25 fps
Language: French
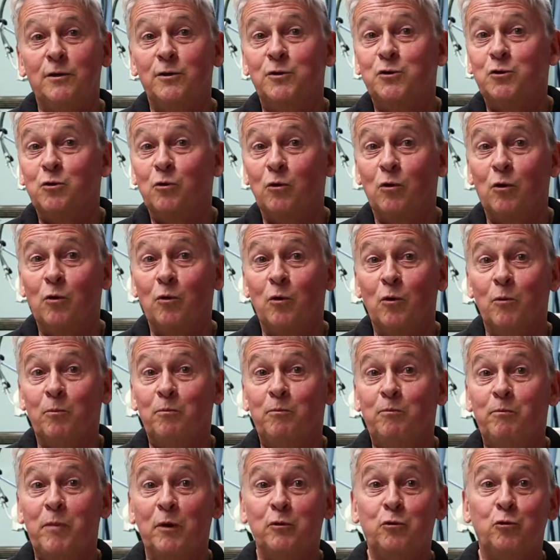qui ne sont
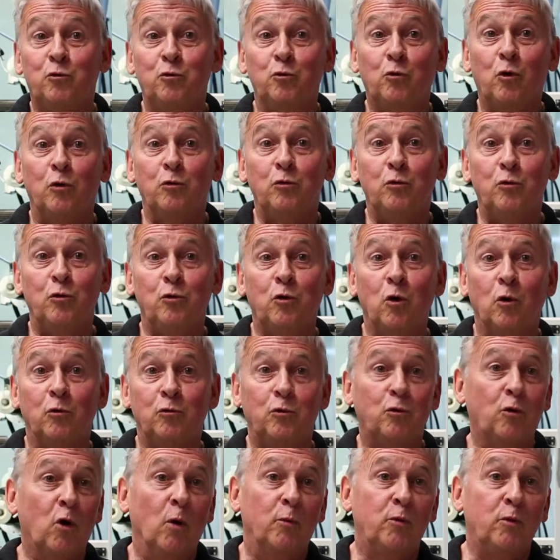pas du tout connues du,
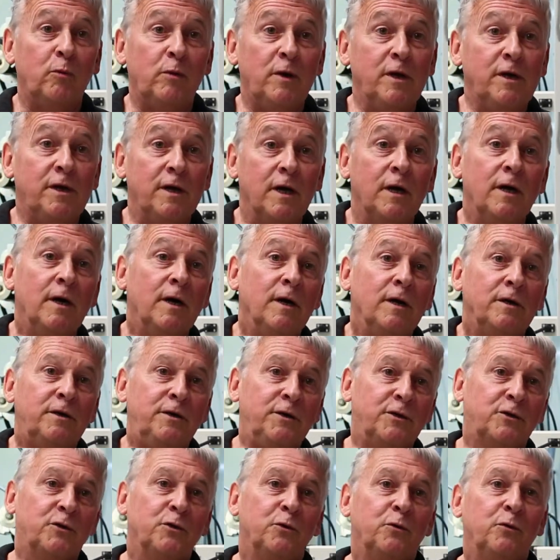grand public,
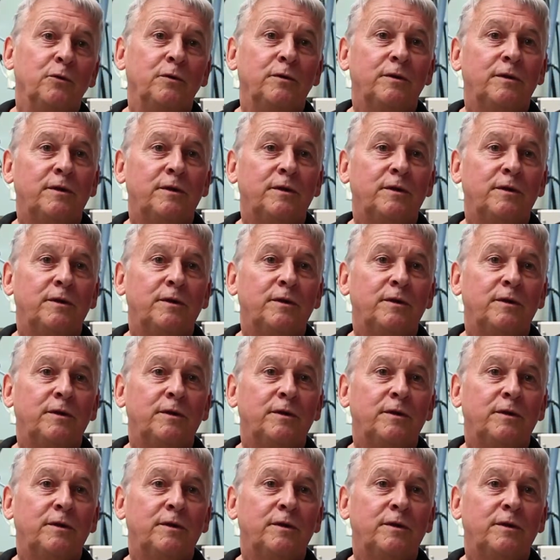qui sont